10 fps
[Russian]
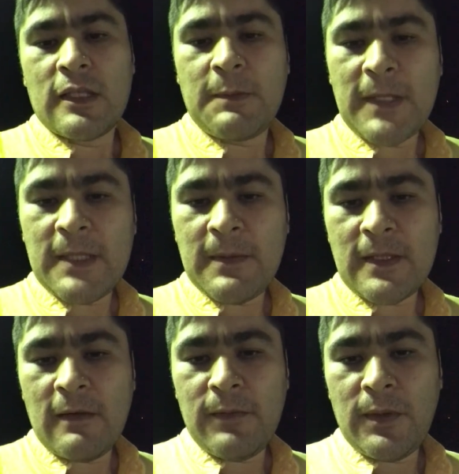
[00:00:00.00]
Спасибо
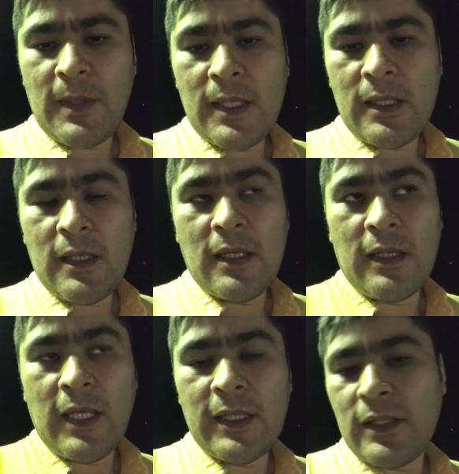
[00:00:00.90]
за внимание.
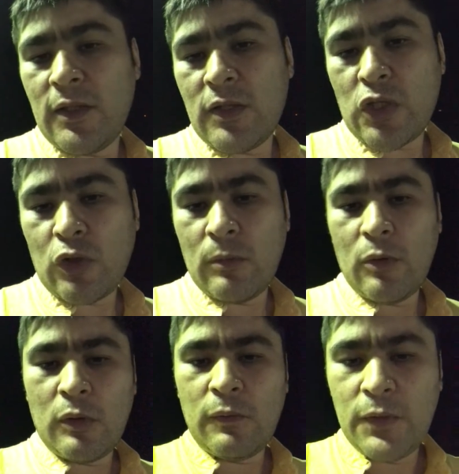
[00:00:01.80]
Я надеюсь, что
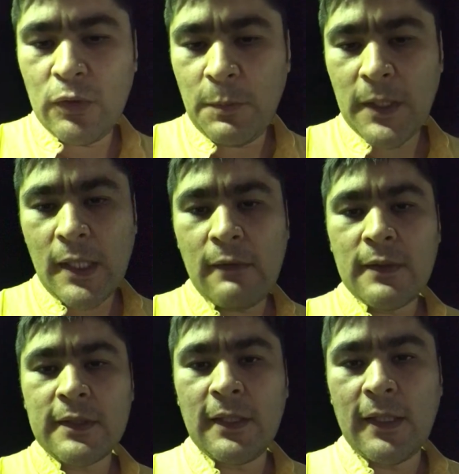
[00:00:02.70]
мое видео
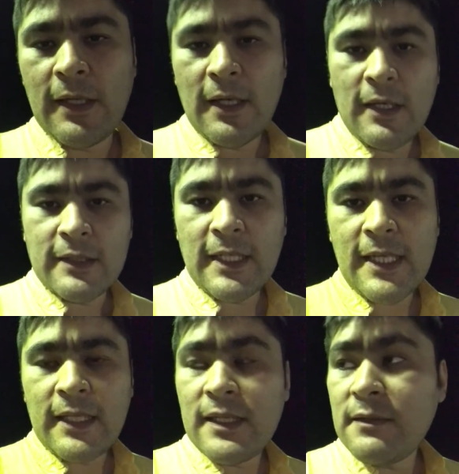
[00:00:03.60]
понравилось
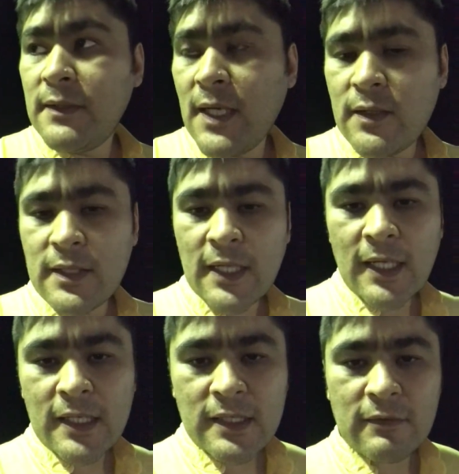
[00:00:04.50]
заранее извиняюсь за
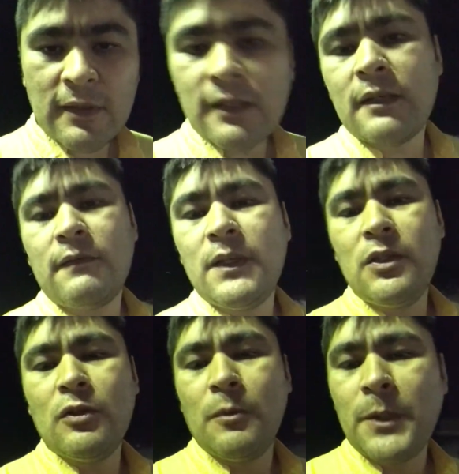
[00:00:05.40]
качество
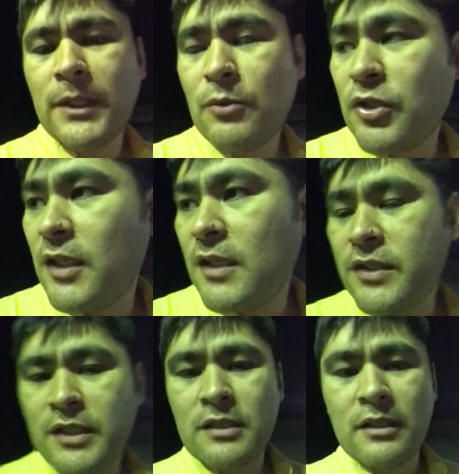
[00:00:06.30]
видео, потому что я
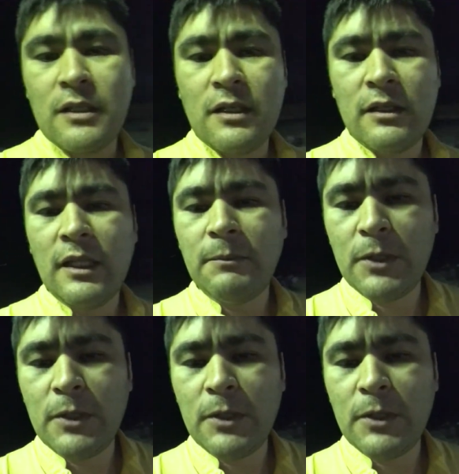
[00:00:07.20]
сейчас э, на